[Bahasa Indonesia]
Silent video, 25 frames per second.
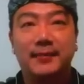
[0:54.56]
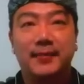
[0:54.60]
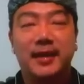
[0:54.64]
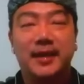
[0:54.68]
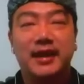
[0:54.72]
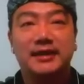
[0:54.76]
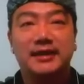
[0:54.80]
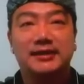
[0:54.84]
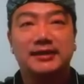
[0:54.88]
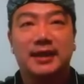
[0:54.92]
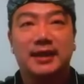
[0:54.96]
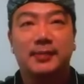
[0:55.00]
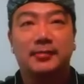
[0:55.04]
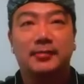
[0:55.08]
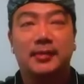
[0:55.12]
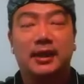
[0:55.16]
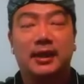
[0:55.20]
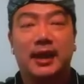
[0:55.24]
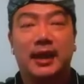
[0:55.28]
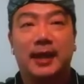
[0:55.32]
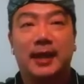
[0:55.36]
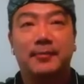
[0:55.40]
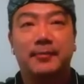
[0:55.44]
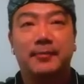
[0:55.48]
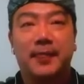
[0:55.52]
sampai
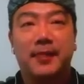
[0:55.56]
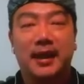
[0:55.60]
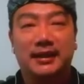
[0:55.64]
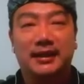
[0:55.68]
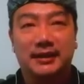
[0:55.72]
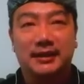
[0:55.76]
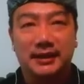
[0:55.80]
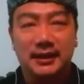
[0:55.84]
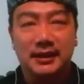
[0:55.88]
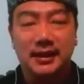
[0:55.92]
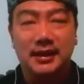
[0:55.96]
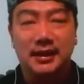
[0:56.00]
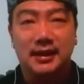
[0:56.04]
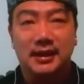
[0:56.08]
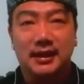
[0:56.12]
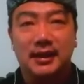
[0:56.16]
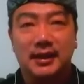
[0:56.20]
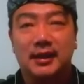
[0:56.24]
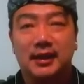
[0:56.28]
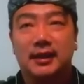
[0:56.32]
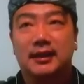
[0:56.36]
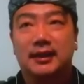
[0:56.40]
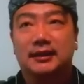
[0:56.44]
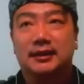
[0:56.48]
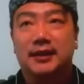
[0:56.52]
jam 6 pagi,
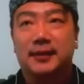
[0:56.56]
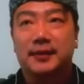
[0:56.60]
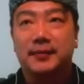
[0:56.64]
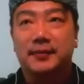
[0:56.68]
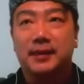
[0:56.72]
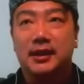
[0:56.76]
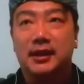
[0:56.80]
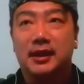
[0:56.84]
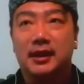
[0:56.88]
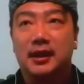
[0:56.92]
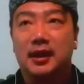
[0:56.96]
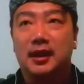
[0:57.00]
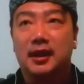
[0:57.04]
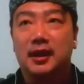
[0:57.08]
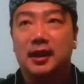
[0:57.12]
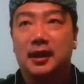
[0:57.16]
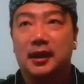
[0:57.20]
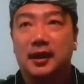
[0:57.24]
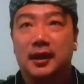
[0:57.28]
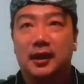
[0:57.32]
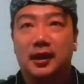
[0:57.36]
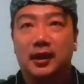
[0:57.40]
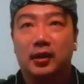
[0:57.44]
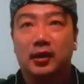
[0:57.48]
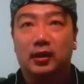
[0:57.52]
tapi
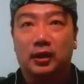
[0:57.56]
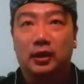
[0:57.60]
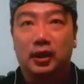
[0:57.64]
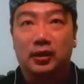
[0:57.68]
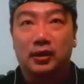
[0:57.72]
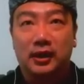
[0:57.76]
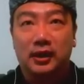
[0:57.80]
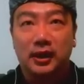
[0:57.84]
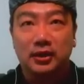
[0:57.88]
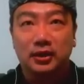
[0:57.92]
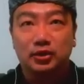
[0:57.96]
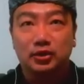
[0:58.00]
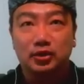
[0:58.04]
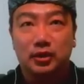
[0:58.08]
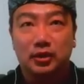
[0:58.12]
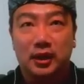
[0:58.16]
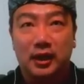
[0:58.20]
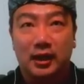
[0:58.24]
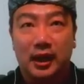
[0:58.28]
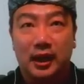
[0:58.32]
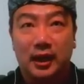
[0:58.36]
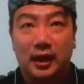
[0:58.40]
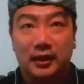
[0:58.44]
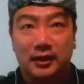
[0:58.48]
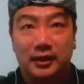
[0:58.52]
eh, orang orang
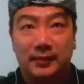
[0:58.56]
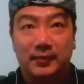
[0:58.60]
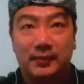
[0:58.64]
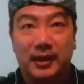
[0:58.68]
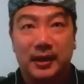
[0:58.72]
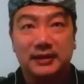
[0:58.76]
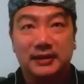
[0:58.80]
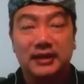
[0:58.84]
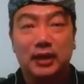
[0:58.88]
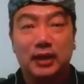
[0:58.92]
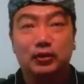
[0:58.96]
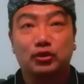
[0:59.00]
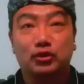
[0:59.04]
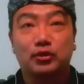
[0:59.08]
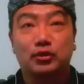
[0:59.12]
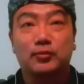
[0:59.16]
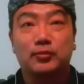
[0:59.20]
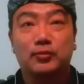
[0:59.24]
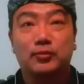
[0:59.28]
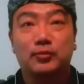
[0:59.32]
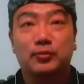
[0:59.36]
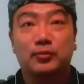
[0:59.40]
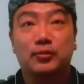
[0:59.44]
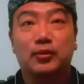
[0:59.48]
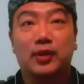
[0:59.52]
dipaksa
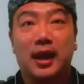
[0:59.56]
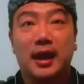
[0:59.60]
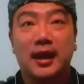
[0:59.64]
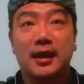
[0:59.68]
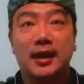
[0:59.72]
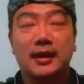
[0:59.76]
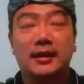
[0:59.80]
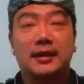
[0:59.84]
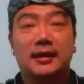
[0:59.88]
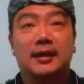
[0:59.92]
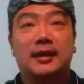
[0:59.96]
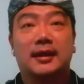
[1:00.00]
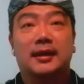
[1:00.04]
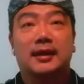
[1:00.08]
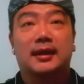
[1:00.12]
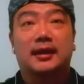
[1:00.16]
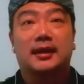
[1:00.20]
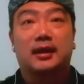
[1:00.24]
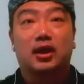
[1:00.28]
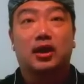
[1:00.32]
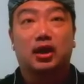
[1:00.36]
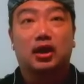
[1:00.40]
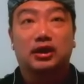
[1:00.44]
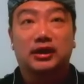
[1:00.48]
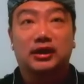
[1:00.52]
untuk pulang
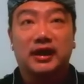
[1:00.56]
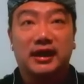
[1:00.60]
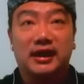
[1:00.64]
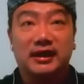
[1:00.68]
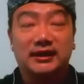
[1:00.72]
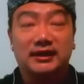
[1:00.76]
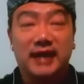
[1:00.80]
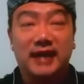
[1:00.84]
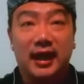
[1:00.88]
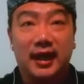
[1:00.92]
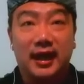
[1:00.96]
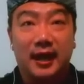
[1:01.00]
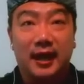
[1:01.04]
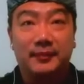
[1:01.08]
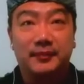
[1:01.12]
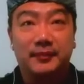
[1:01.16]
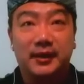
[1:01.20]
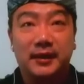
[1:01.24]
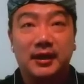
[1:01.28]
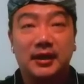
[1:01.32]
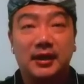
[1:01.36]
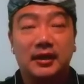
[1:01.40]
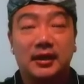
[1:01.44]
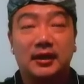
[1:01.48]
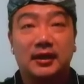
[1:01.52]
kalau tidak
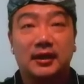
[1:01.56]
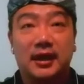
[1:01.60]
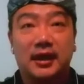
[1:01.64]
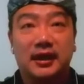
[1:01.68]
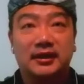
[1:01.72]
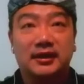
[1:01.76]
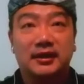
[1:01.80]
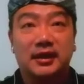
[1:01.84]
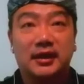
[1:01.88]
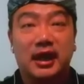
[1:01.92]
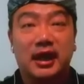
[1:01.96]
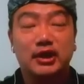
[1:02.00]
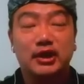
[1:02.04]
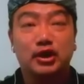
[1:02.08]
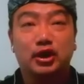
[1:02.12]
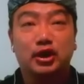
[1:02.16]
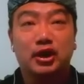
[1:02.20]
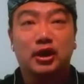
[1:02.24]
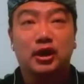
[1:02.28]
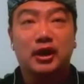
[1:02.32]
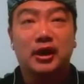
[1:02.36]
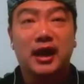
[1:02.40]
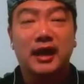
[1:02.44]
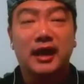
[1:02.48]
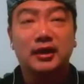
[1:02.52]
ditangkapin dan
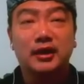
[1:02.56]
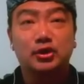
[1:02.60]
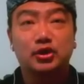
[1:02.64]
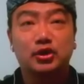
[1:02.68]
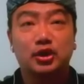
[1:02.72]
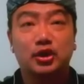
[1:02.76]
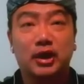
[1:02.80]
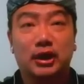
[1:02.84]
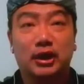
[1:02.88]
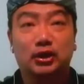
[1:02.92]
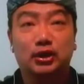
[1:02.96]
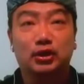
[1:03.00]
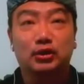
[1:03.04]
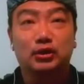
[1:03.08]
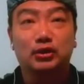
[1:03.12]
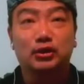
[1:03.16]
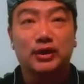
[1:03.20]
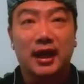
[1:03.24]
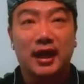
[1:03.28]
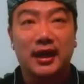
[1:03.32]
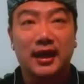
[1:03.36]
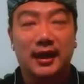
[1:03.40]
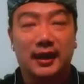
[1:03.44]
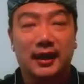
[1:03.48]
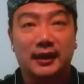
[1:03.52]
National Guard sudah
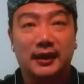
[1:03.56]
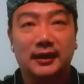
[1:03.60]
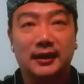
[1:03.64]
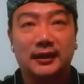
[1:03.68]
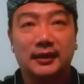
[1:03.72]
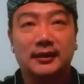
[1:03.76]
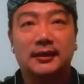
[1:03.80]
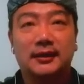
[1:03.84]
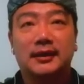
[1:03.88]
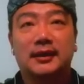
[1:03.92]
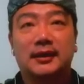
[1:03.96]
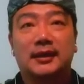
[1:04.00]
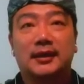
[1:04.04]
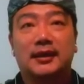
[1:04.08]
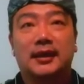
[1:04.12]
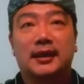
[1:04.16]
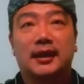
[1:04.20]
turun tangan